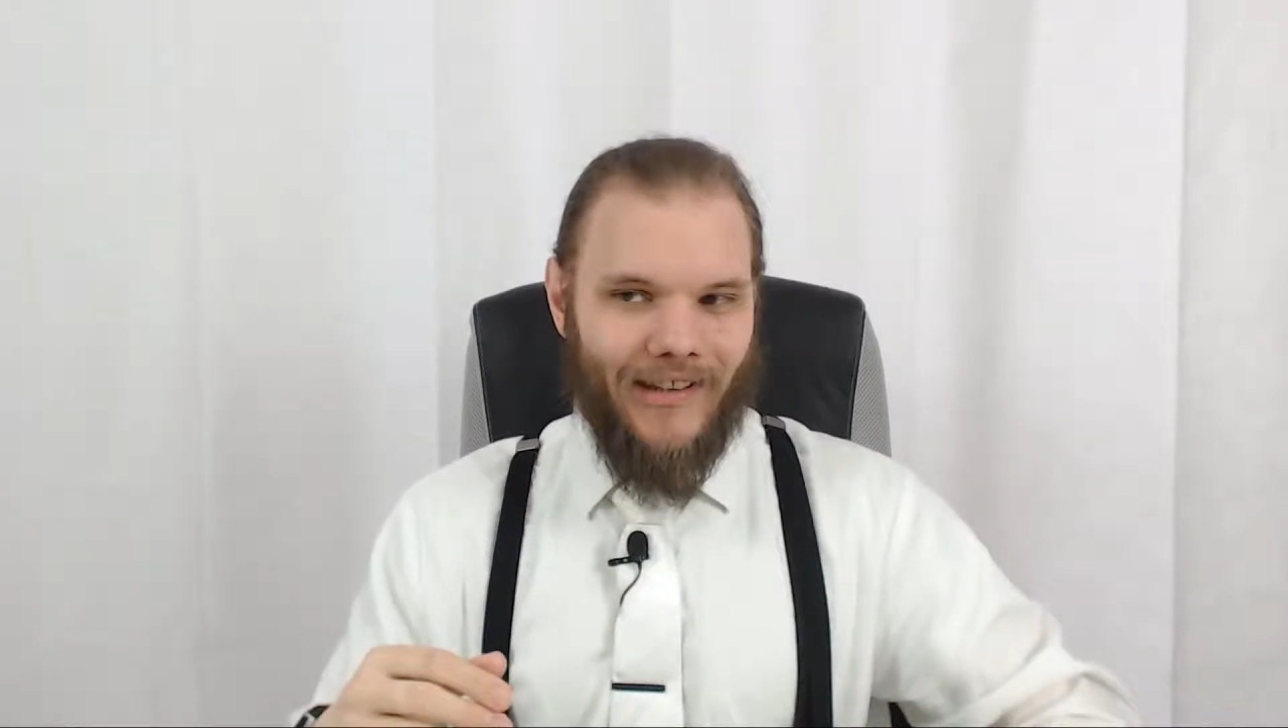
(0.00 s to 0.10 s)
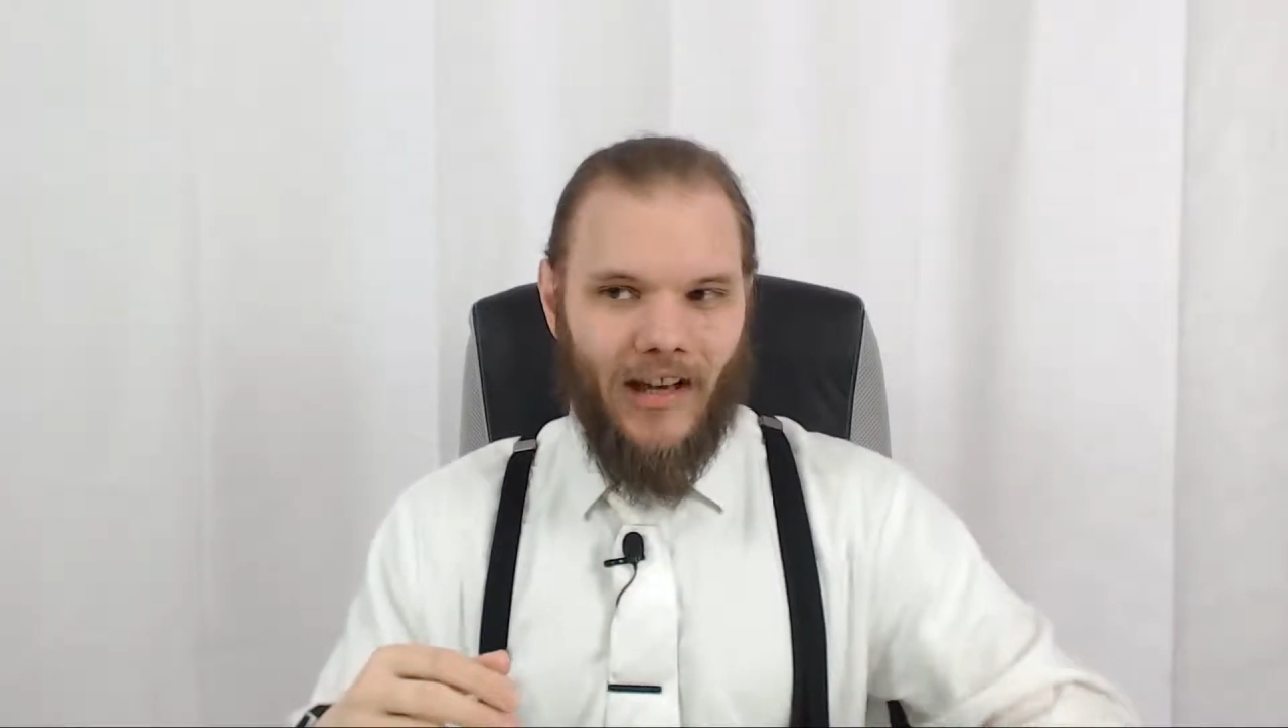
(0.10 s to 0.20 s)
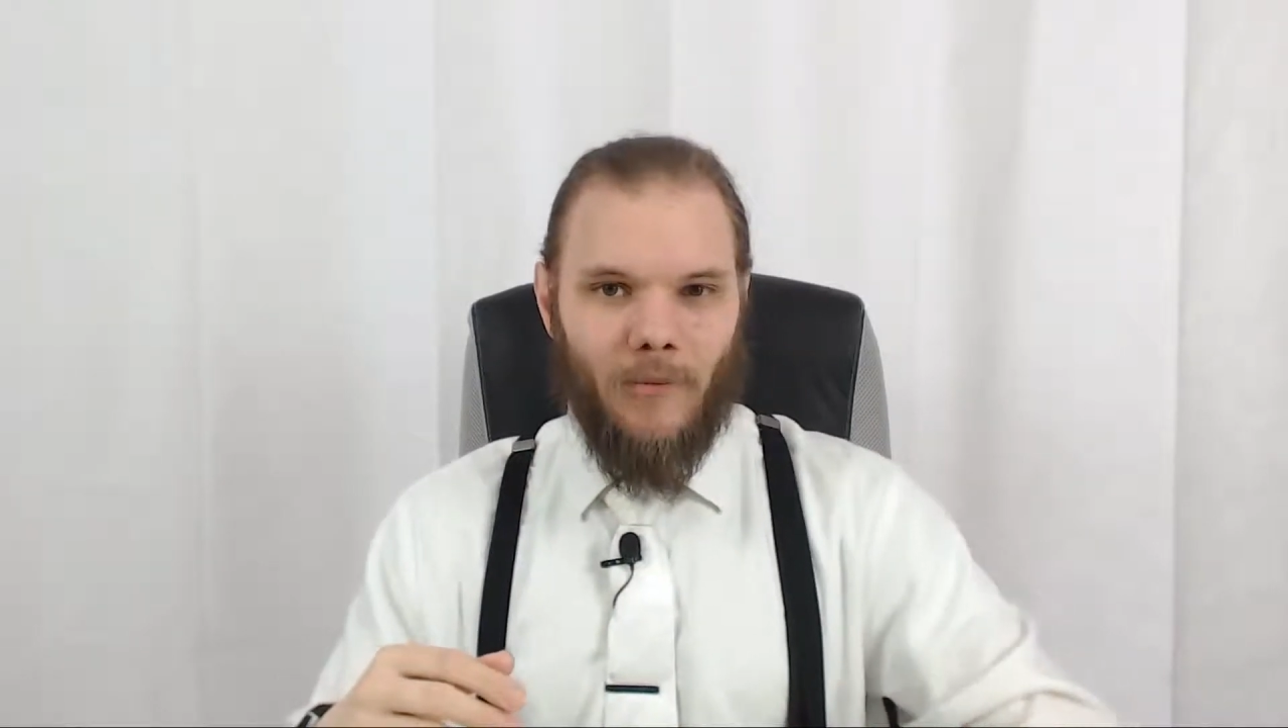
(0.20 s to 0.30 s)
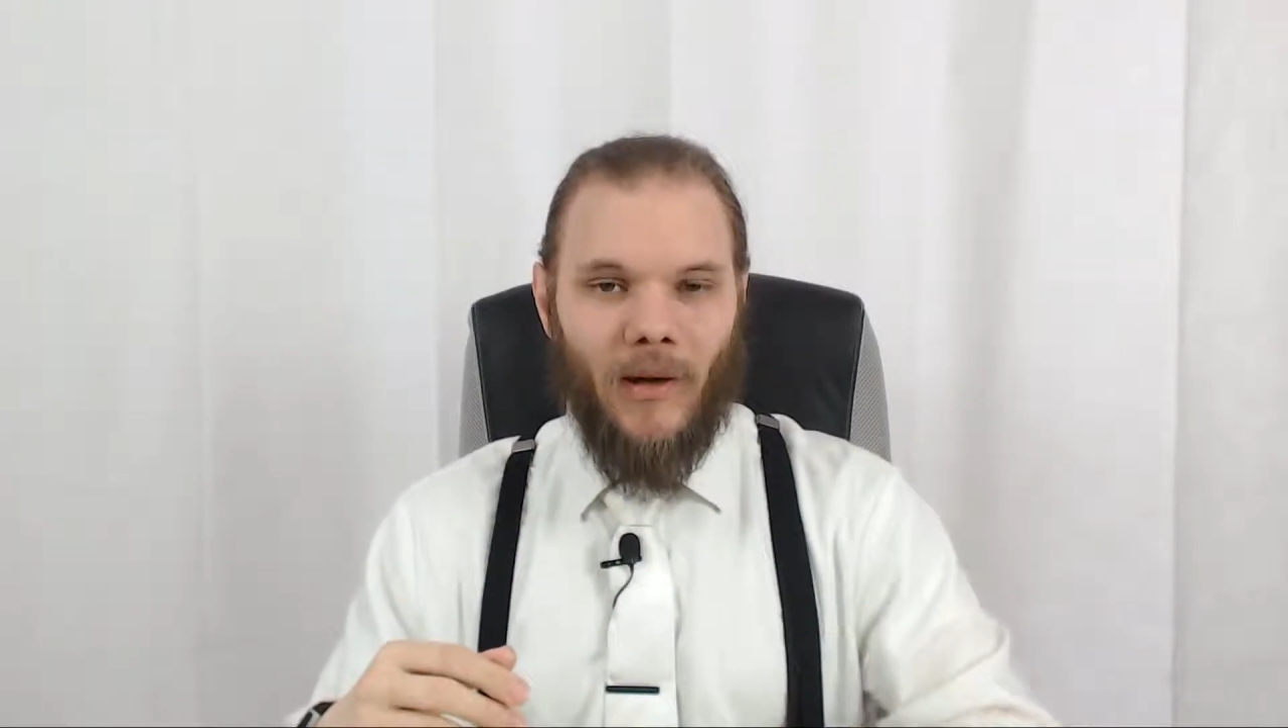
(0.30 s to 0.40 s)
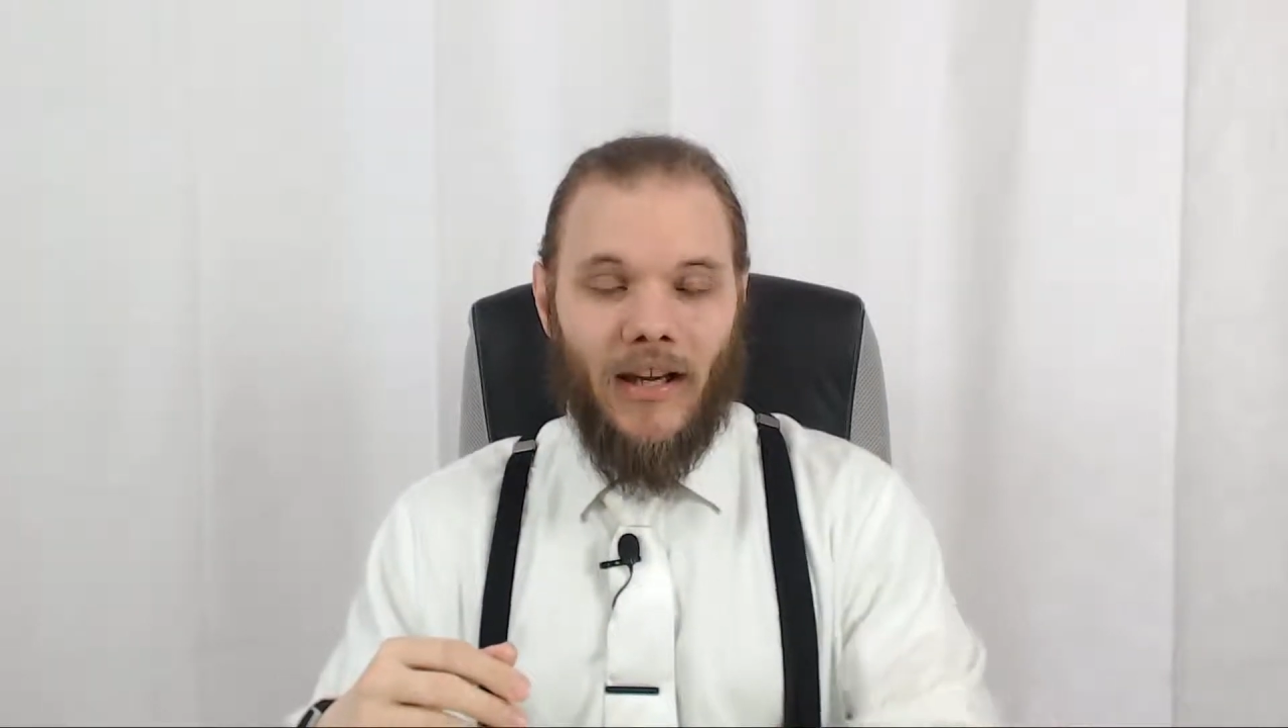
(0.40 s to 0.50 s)
à
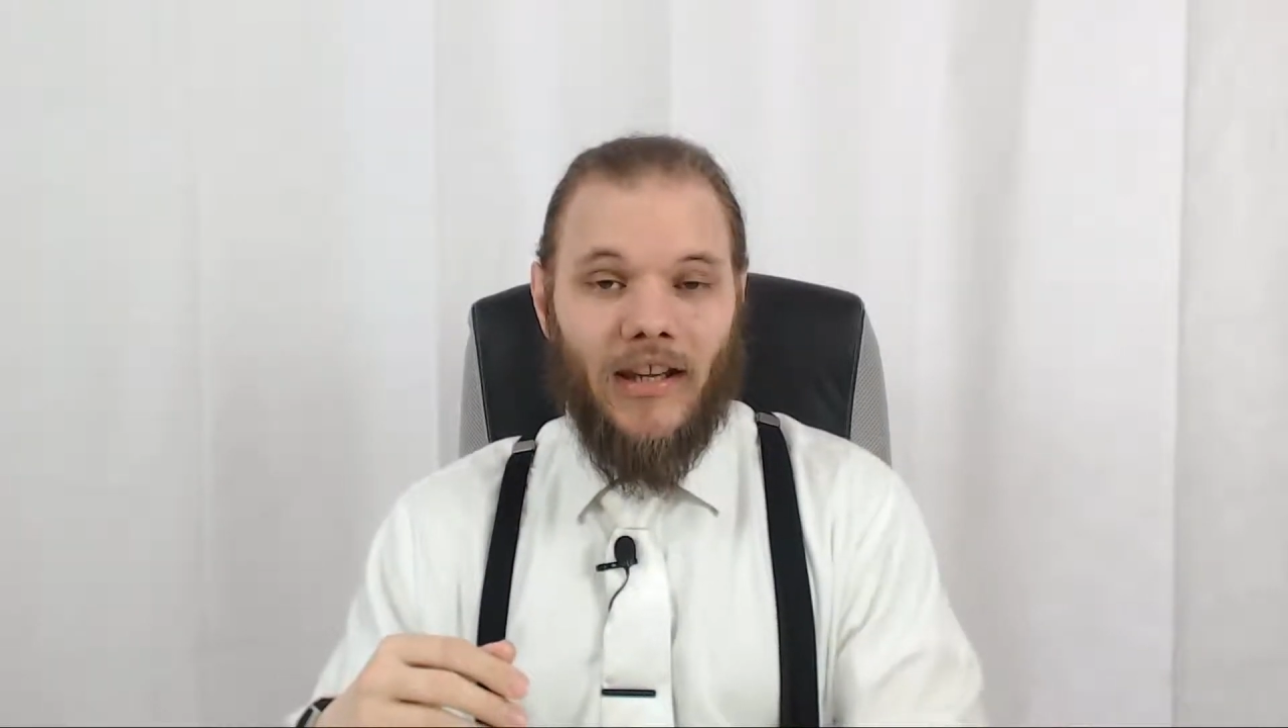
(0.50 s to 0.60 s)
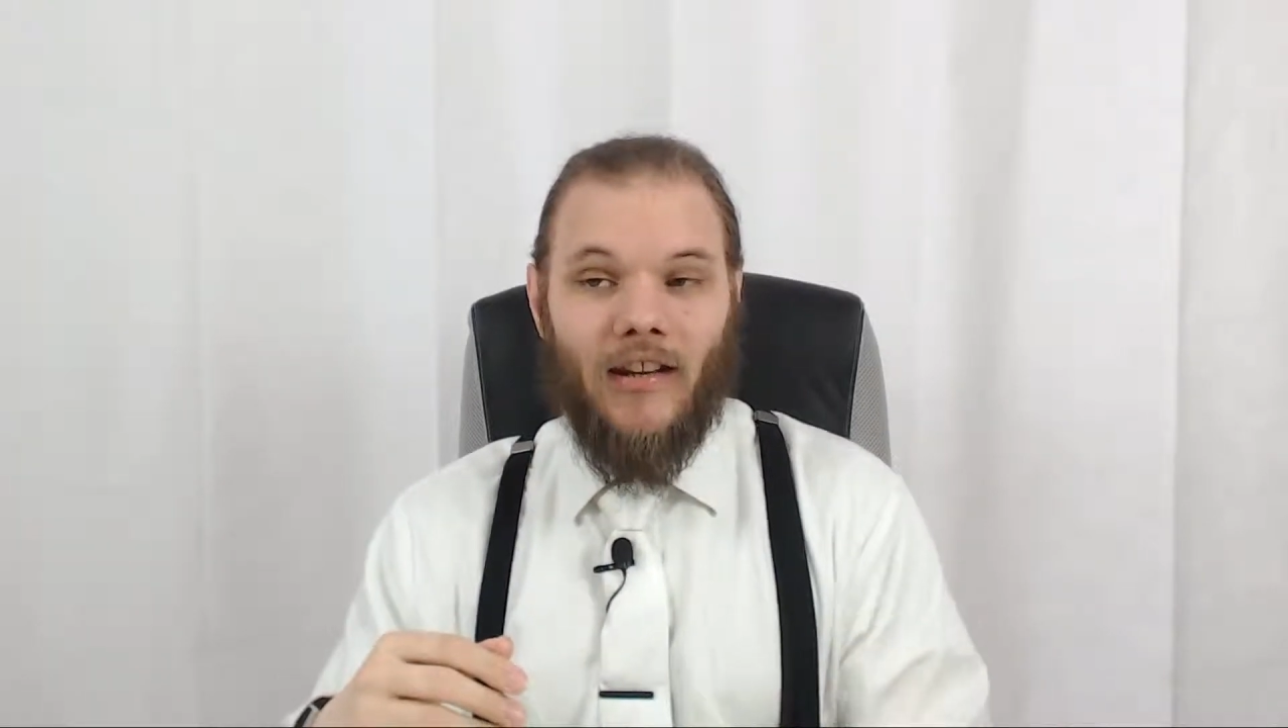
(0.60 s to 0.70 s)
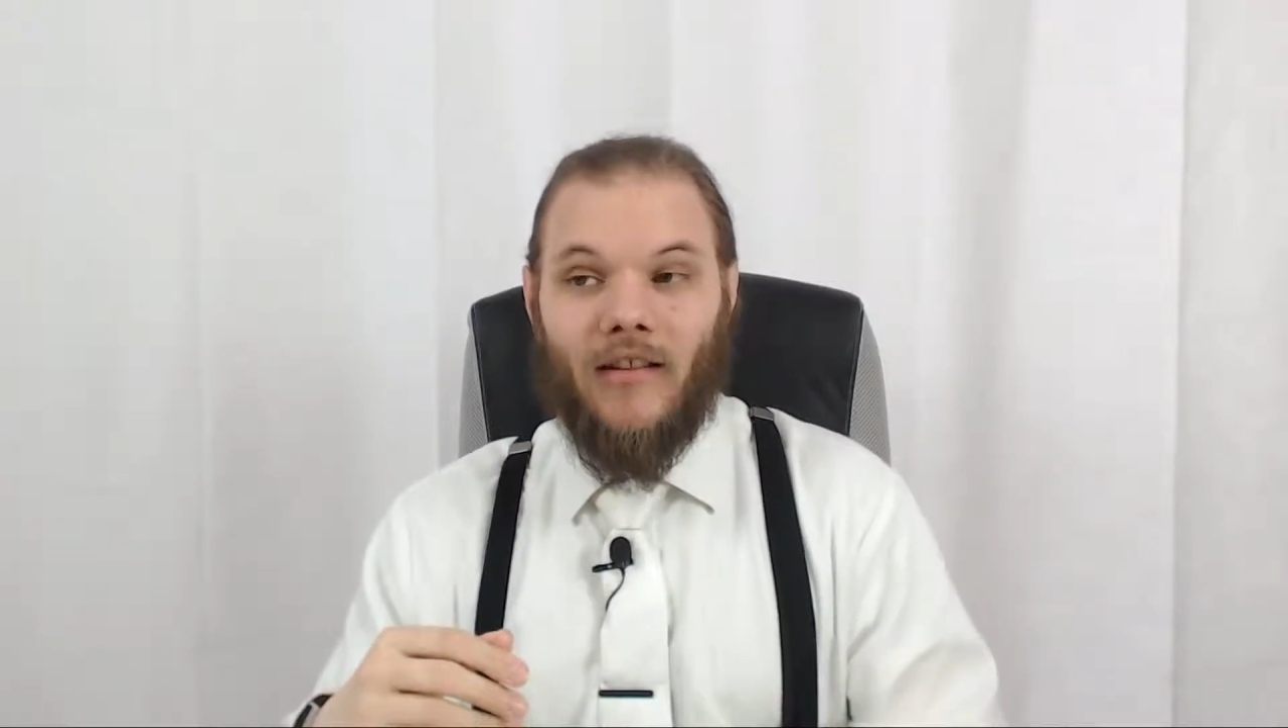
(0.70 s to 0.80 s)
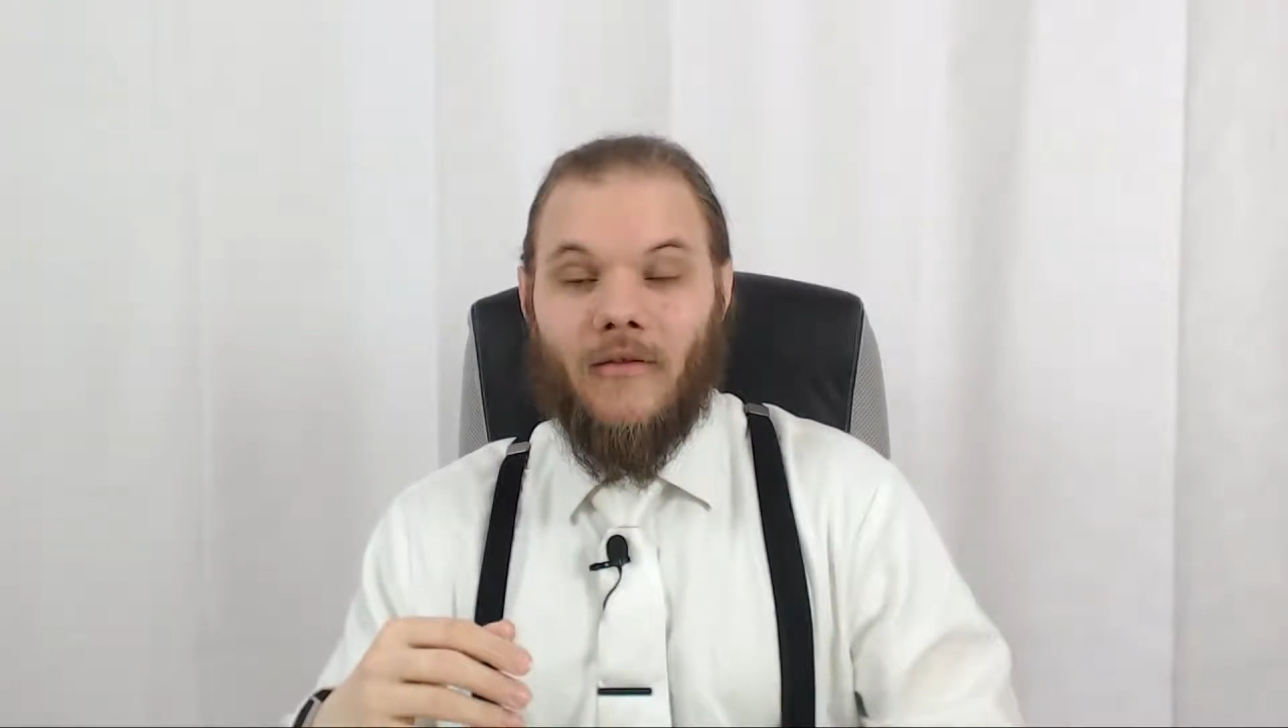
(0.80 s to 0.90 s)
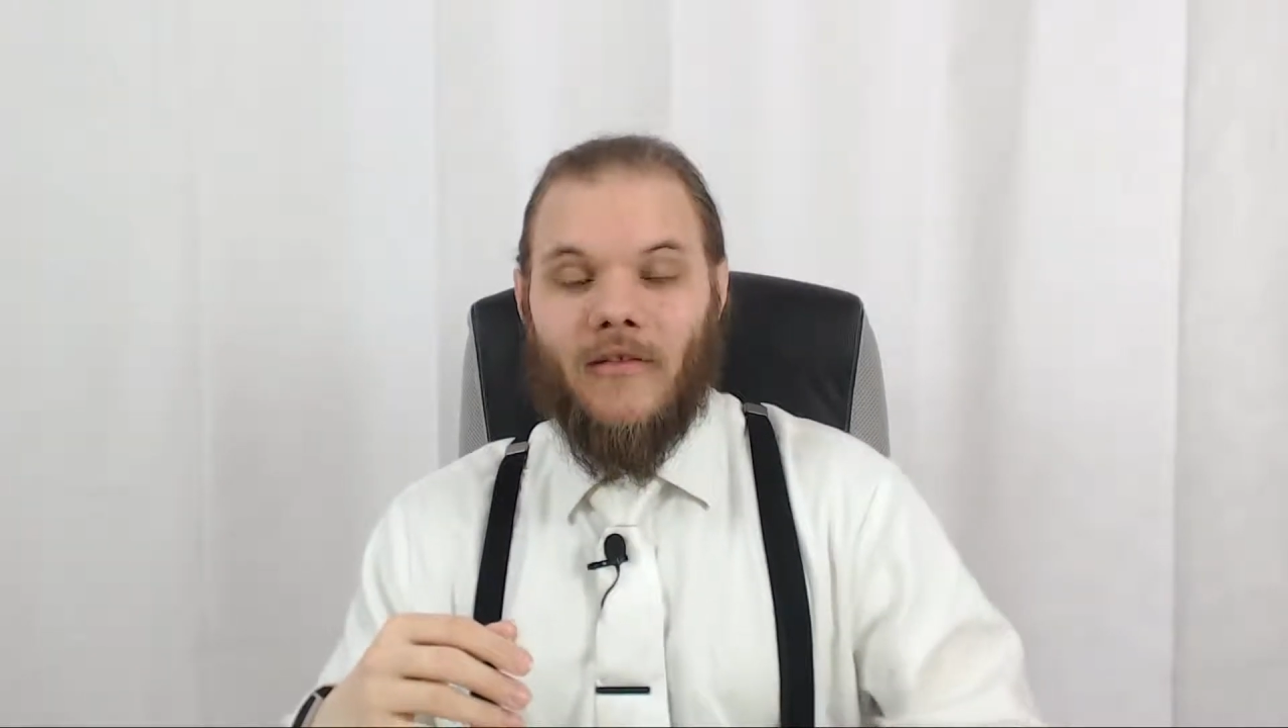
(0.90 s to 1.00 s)

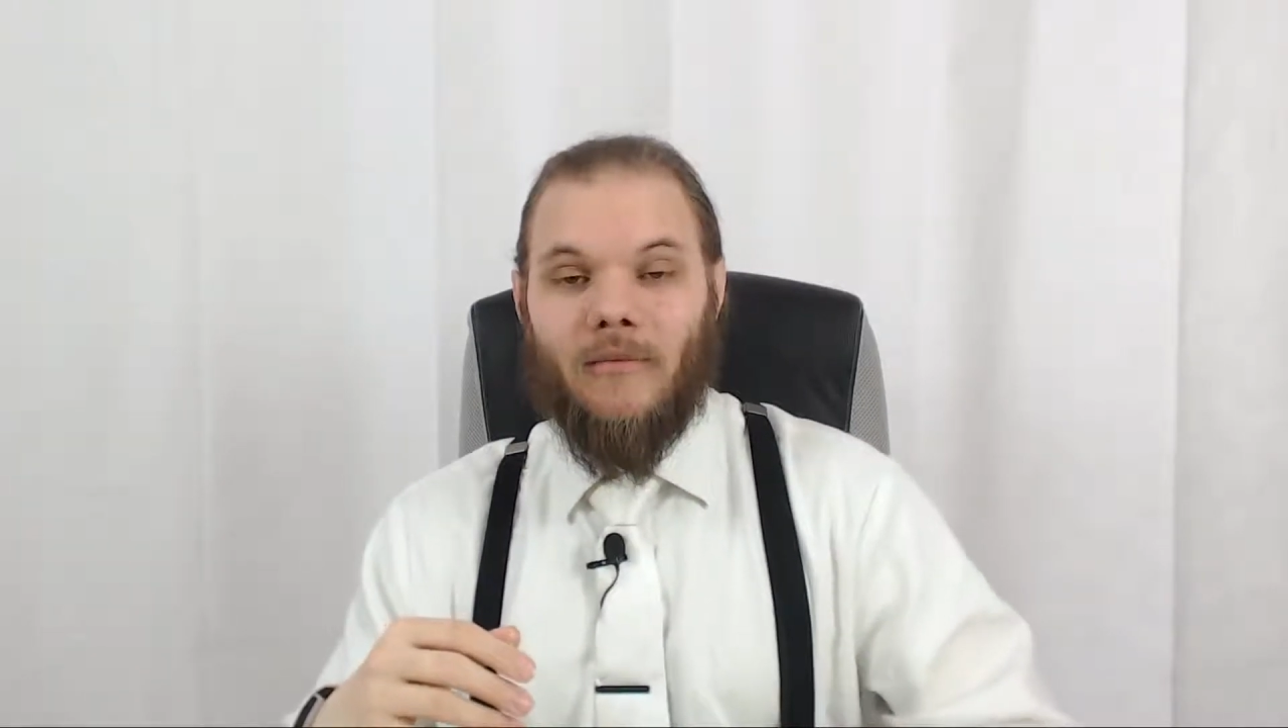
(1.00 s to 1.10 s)
réparer,